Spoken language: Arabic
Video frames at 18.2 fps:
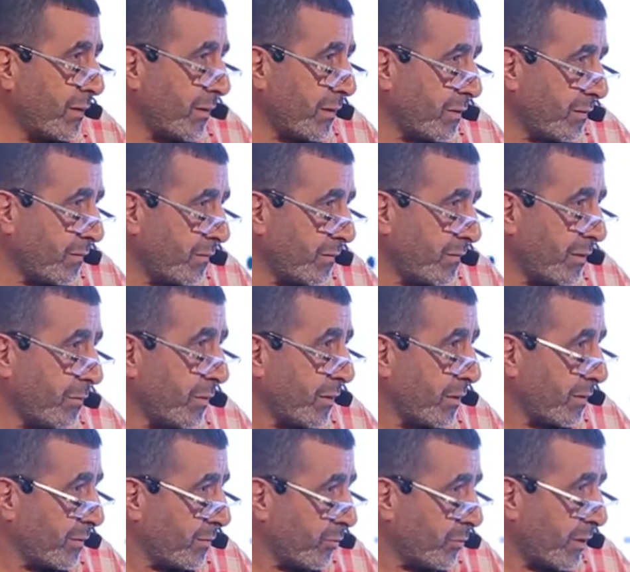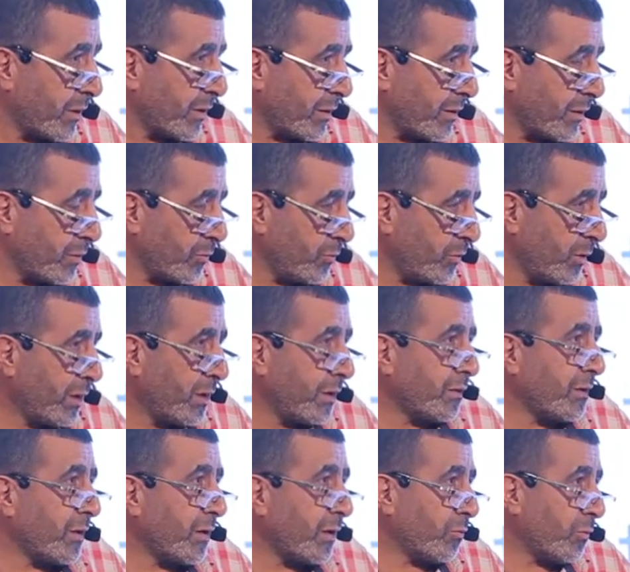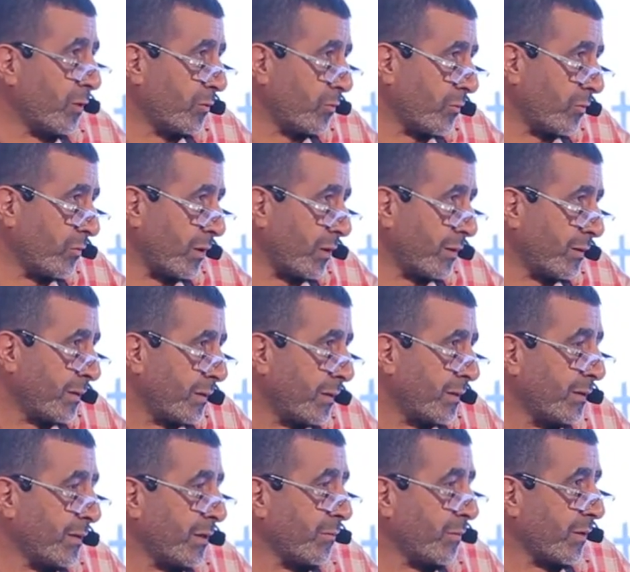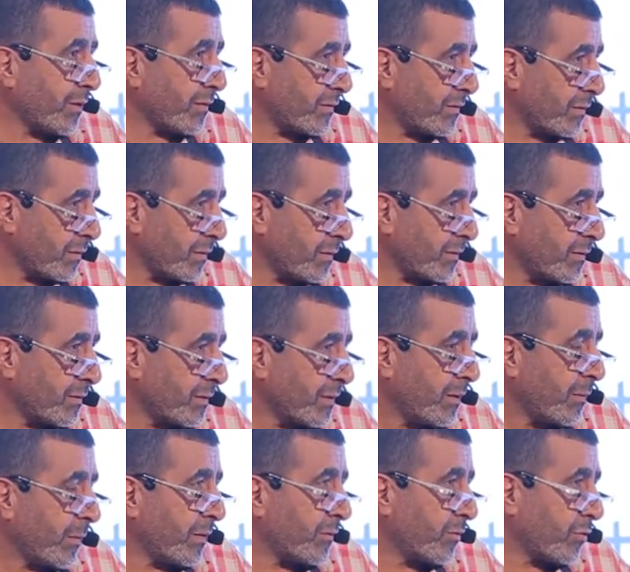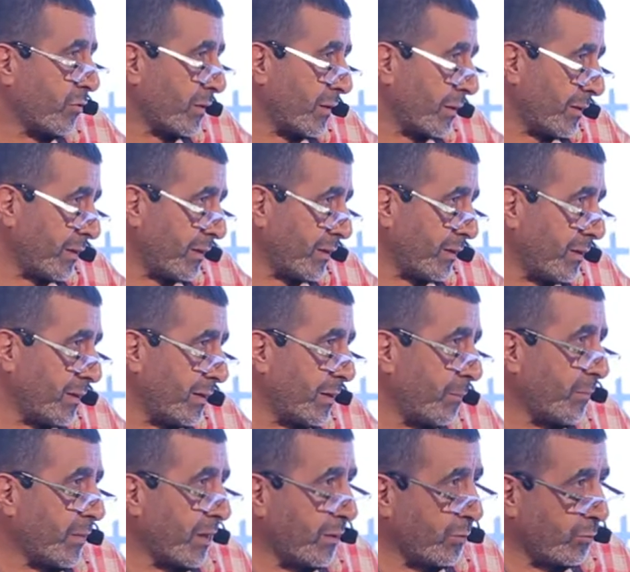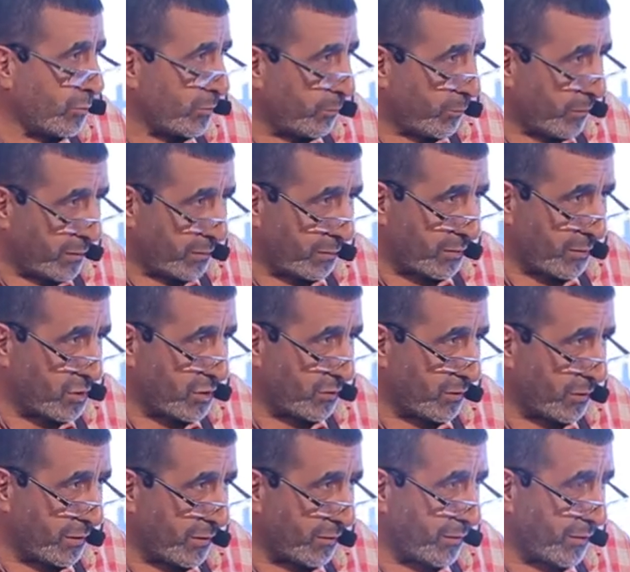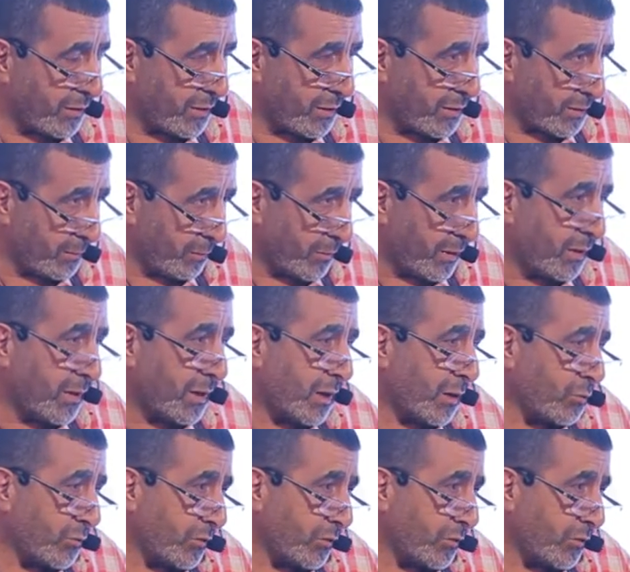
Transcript: يعرف المرض ومن خلاله يحوله يعمل قسطره سواء كان علاجيه او استكشافيه فقط او